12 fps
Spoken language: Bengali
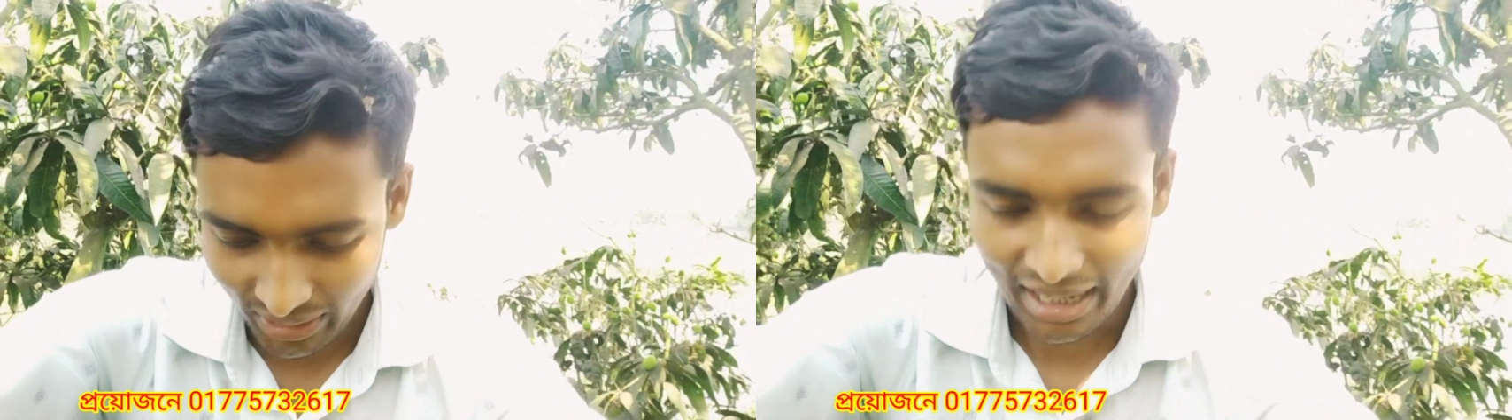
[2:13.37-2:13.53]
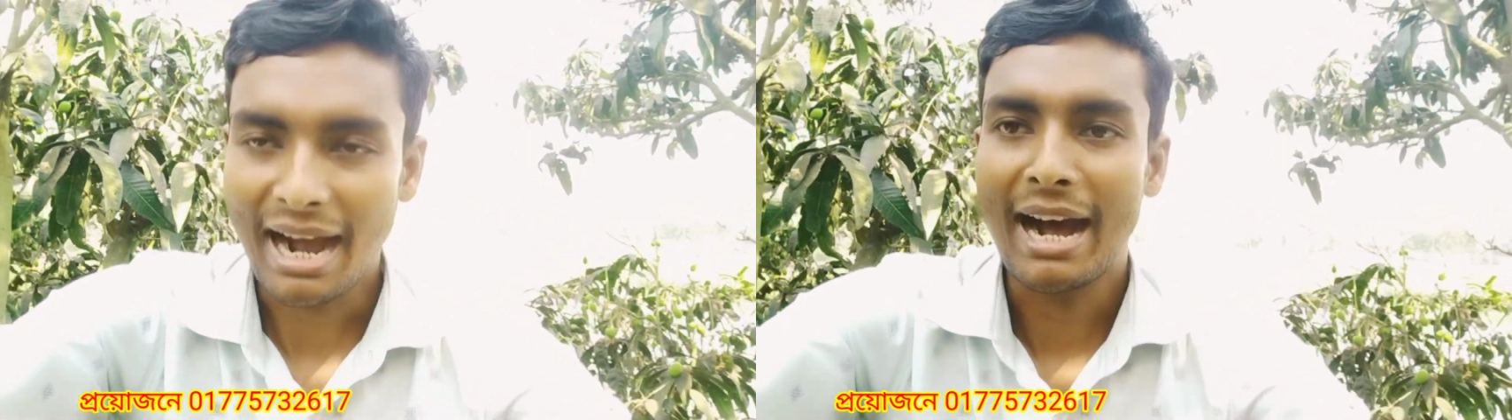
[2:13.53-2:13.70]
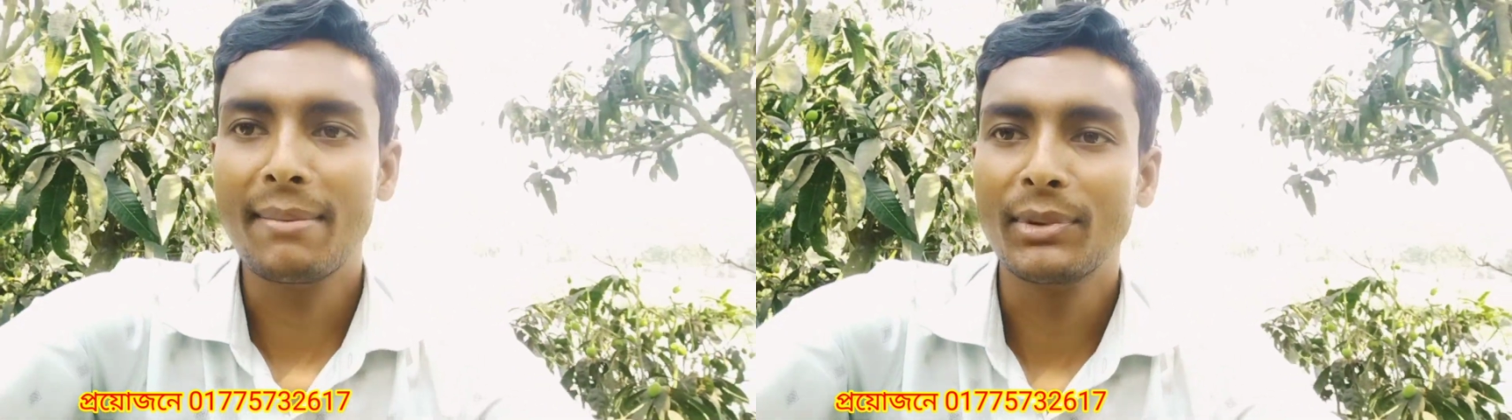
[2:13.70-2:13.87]
করে
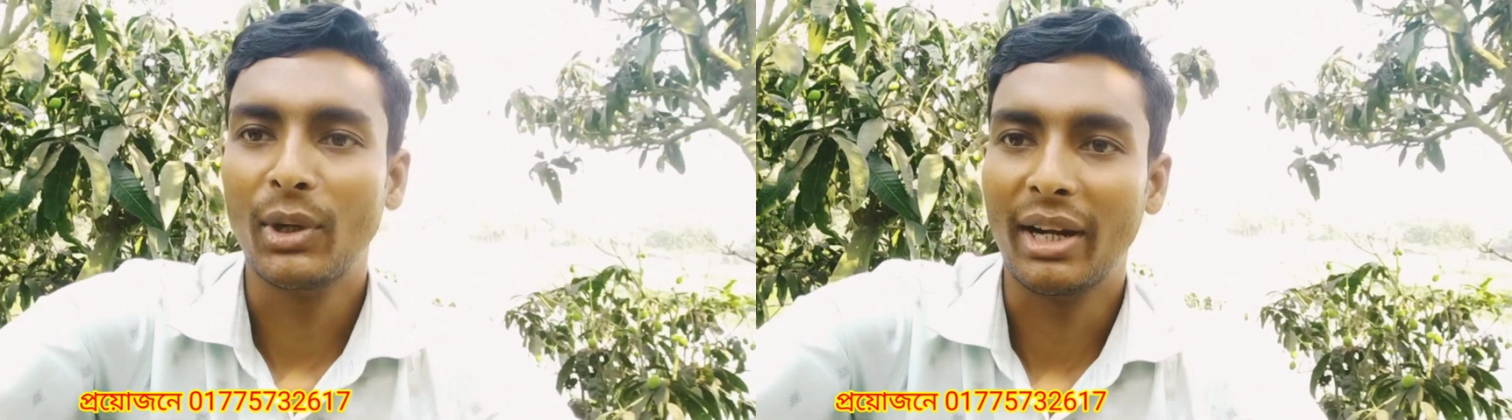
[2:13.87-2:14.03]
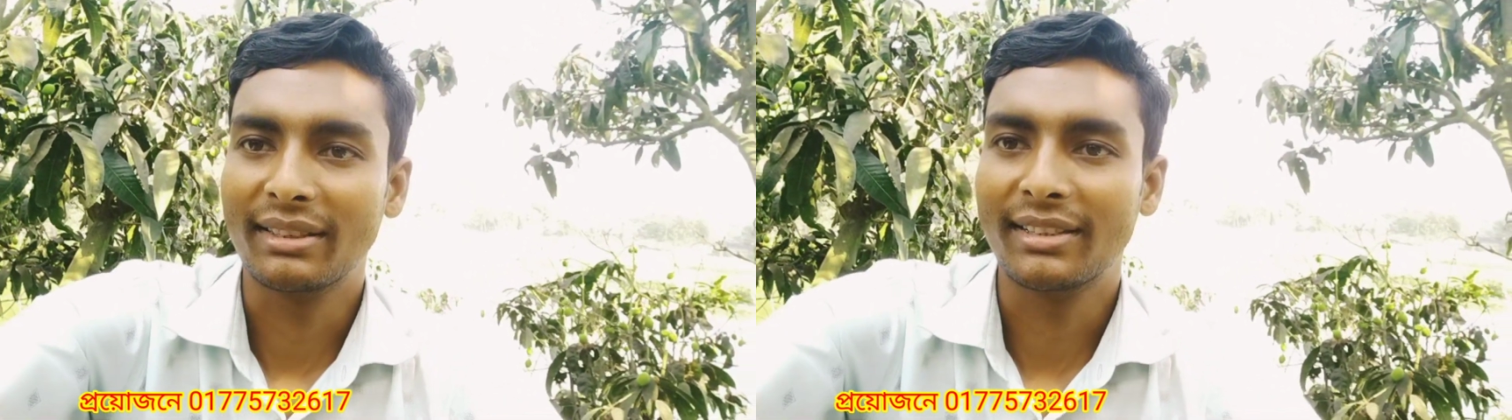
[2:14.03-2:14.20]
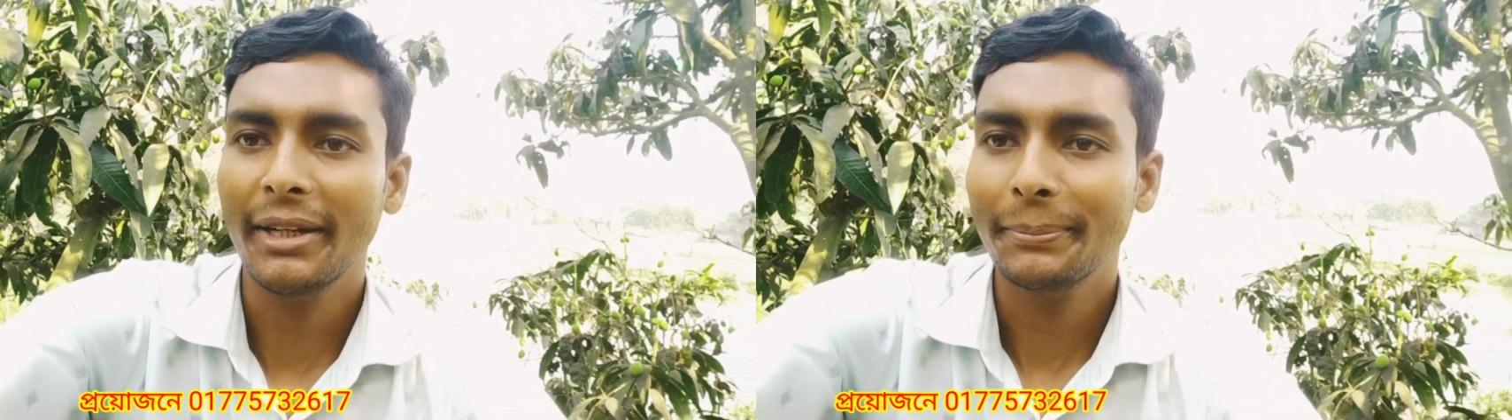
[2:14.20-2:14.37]
আম ধরে
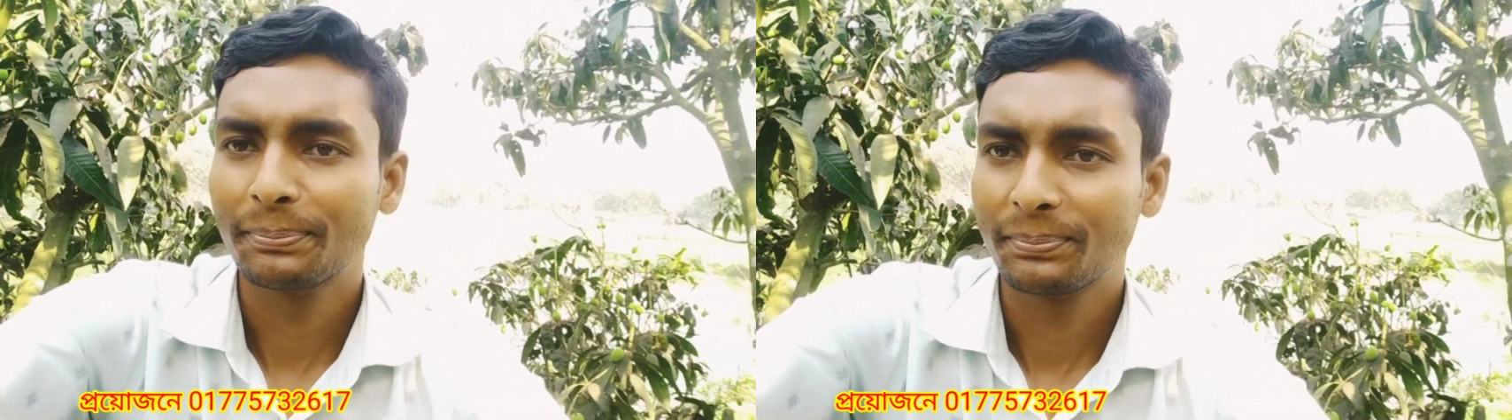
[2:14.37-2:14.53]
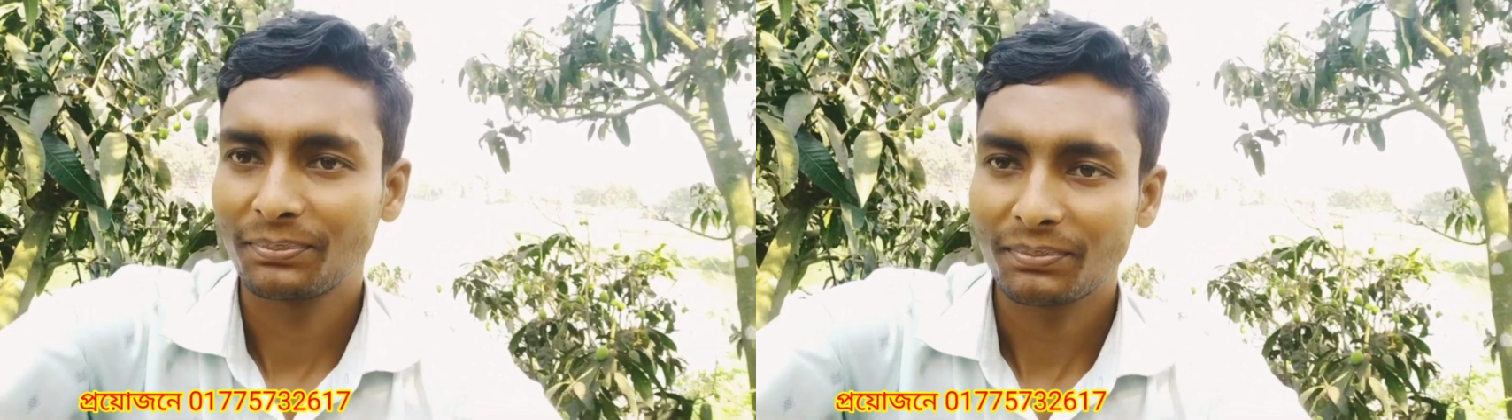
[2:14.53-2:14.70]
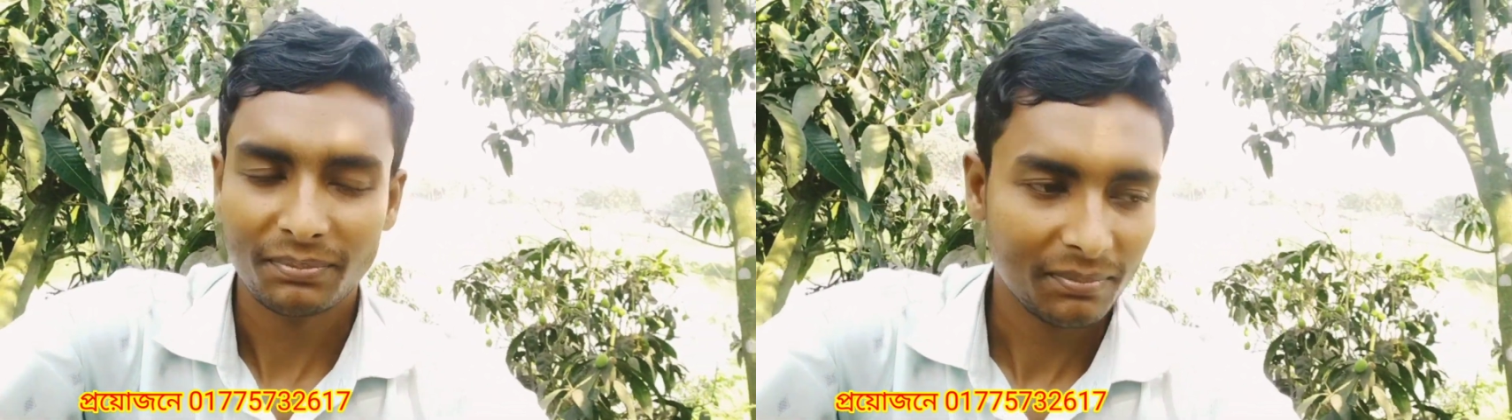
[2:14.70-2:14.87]
আছে
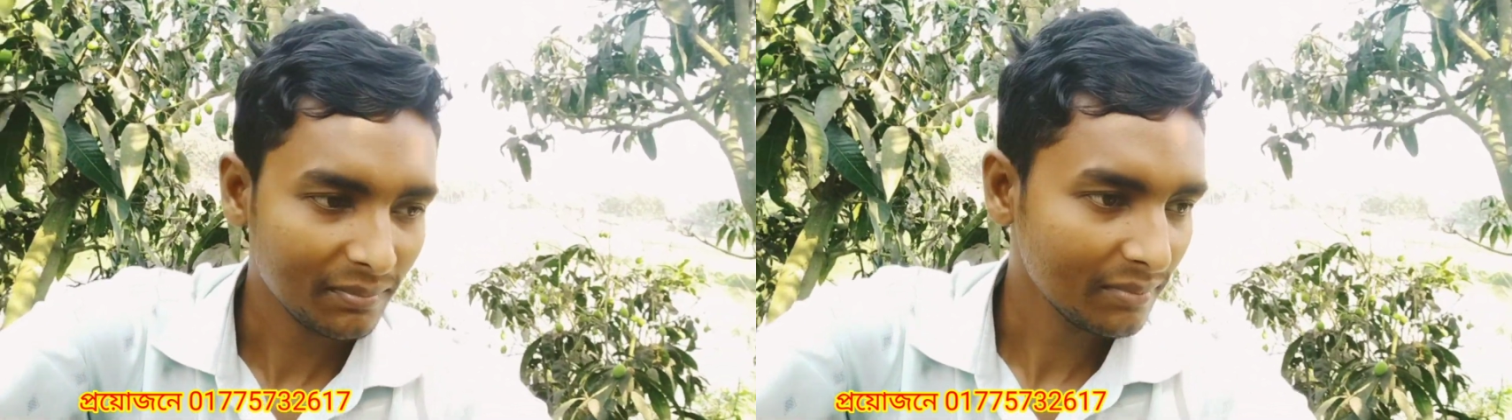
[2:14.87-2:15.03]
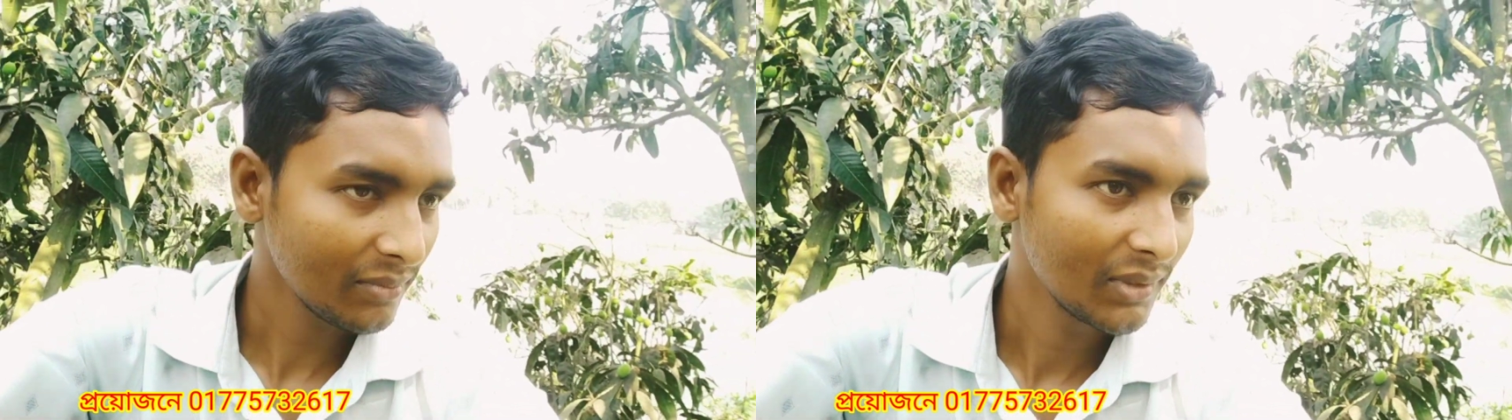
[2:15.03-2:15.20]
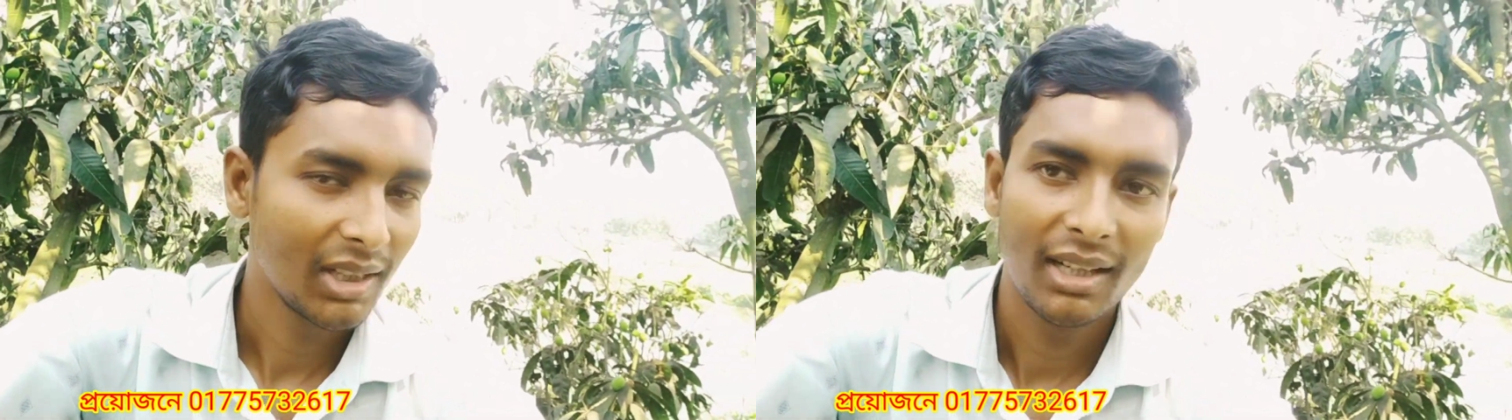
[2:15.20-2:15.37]

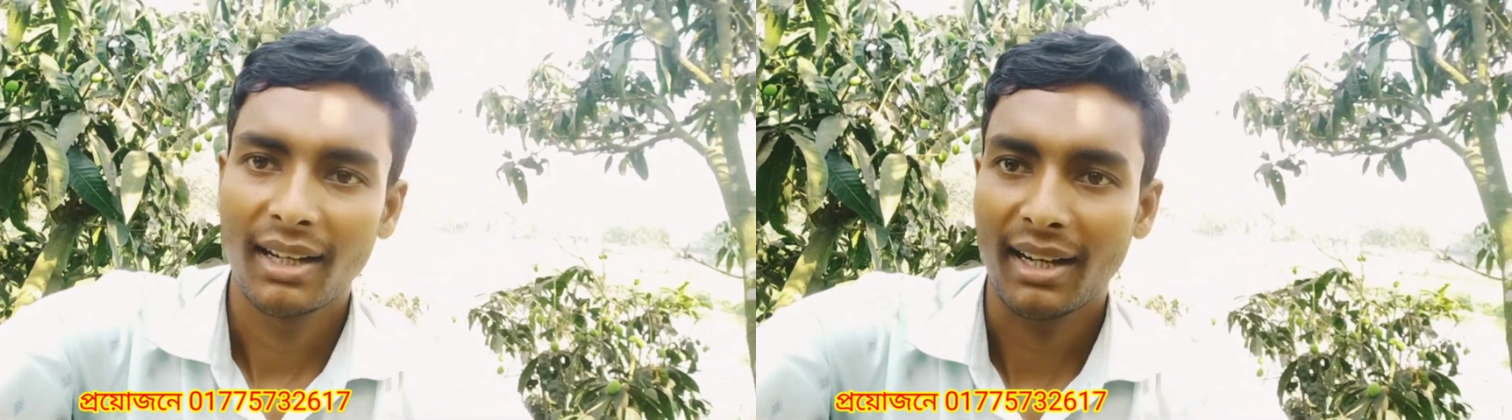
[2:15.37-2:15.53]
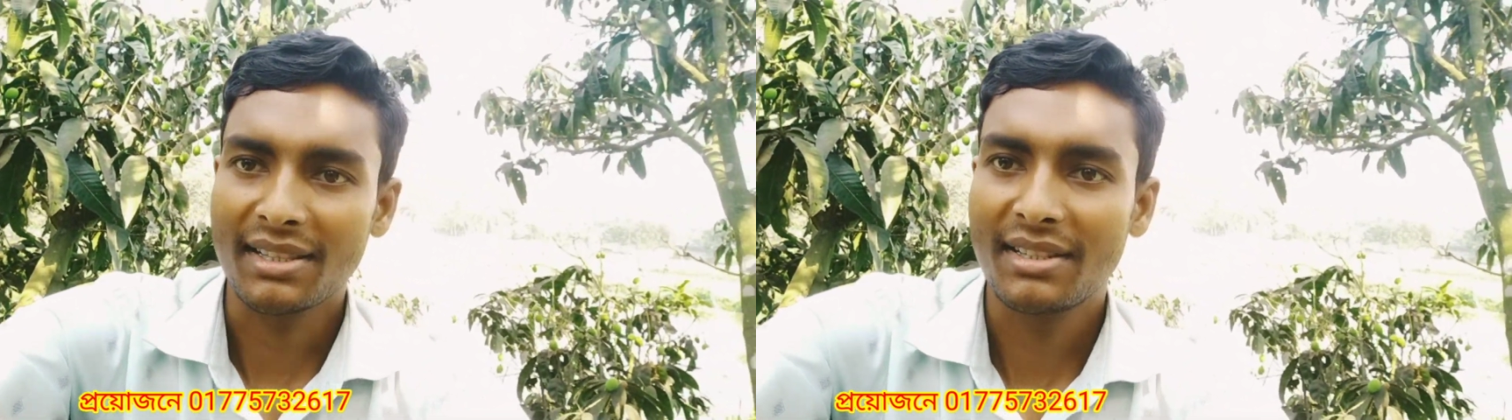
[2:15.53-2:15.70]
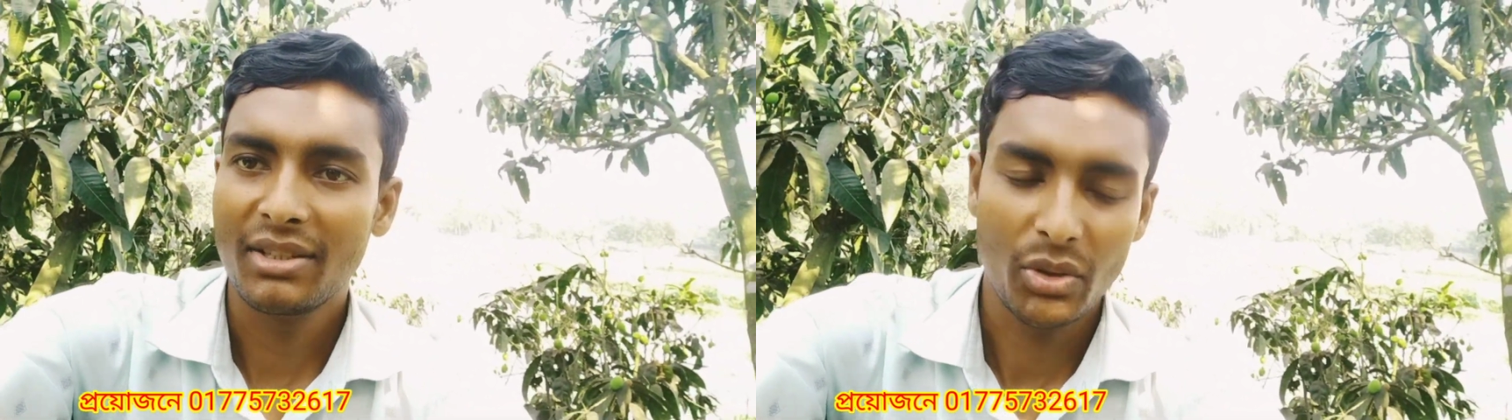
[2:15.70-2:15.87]
কাজটি